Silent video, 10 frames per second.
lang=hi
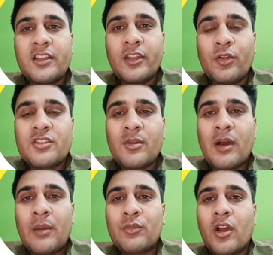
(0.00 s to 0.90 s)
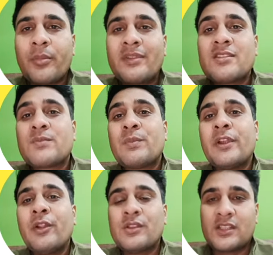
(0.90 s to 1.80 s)
हो जब आप तो आपकी स्पीड
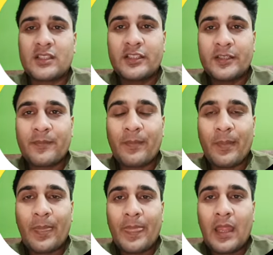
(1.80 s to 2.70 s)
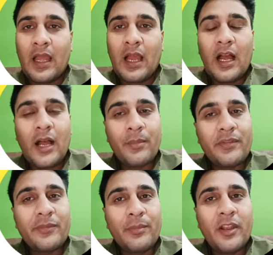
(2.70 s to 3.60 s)
हो जाती है अब
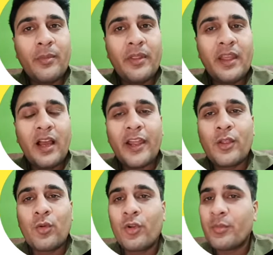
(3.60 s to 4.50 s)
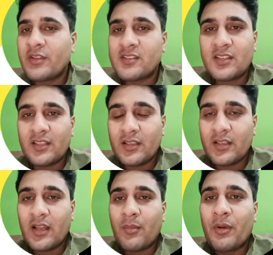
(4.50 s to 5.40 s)
स्पीड भी क्या हाई कोर्ट में जैसे
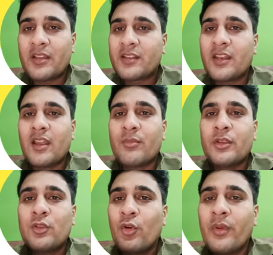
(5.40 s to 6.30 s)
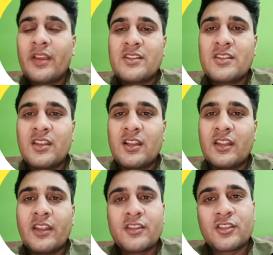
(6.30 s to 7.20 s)
हम बात करें अभी दो वैकेंसी निकल गई
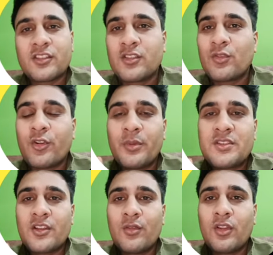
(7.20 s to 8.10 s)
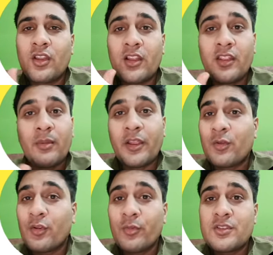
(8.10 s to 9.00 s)
एक सेशन कोर्ट में स्टेनो की निकल गई अब हाई
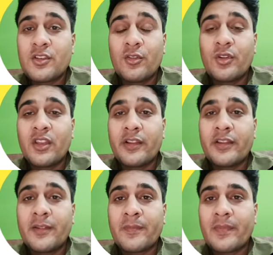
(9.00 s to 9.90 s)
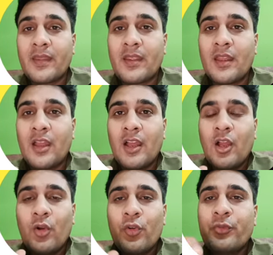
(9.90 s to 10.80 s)
कोर्ट में स्टेनो की निकल गई
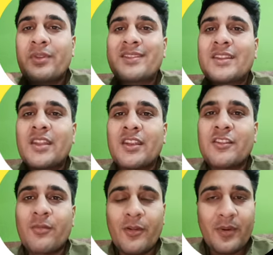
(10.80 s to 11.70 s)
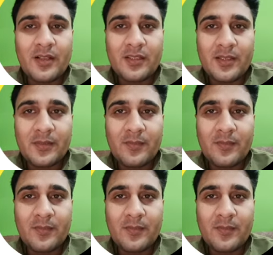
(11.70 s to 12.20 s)
उसमें सत्तर की स्पीड मांगते हैं